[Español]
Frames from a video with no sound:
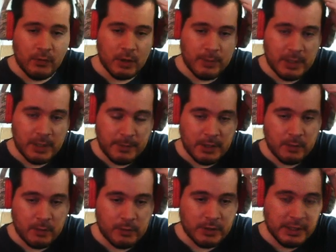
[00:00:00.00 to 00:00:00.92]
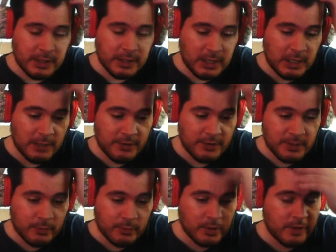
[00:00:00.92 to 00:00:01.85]
que para mí es lo importante, que él la vaya
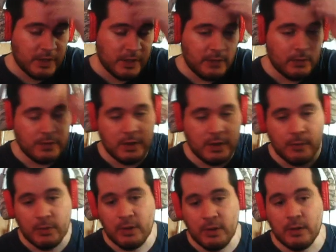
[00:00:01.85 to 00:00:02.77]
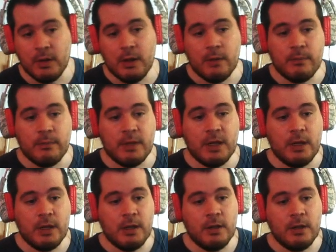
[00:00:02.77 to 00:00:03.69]
progresando, así después
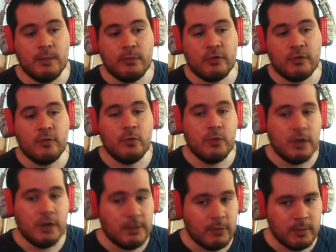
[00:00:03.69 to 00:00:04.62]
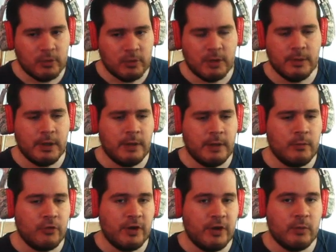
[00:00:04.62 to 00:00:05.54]
el próximo lunes la volvemos a,
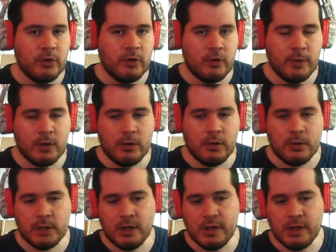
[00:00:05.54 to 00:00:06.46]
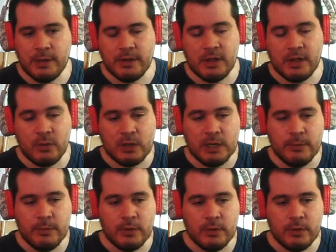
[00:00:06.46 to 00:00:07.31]
mostrar un poquito mejor. Quién sabe si hay un cambio de